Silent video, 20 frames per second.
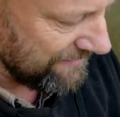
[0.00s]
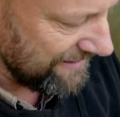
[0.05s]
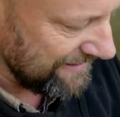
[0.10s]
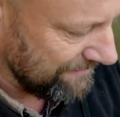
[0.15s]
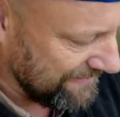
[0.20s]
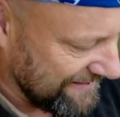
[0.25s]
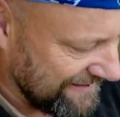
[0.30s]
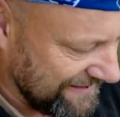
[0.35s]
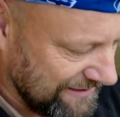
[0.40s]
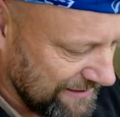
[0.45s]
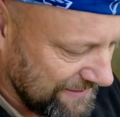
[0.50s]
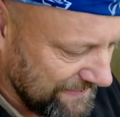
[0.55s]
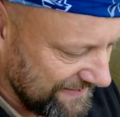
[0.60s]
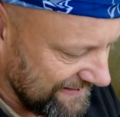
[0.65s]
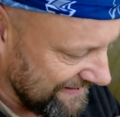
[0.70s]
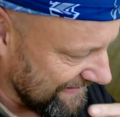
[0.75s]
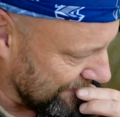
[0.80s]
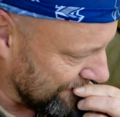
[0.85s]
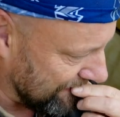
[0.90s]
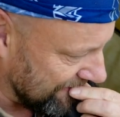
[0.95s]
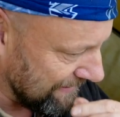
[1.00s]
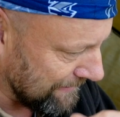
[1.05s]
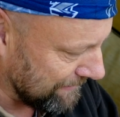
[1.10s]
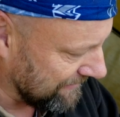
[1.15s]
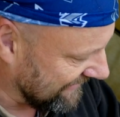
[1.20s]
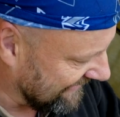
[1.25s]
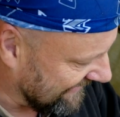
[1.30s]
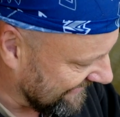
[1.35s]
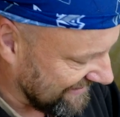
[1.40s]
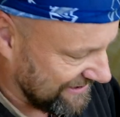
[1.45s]
mich immer, Herr Koch, was sind das für
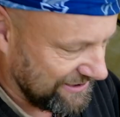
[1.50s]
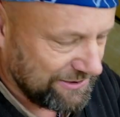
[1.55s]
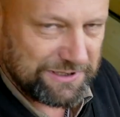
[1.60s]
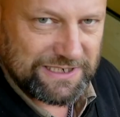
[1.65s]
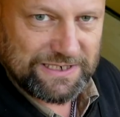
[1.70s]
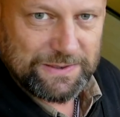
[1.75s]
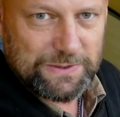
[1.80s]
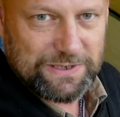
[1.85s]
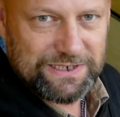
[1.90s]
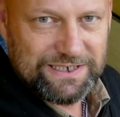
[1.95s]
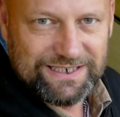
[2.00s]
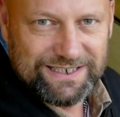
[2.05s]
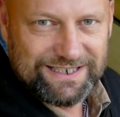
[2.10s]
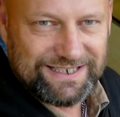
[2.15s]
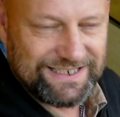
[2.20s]
komische harte Stücke zwischen ihren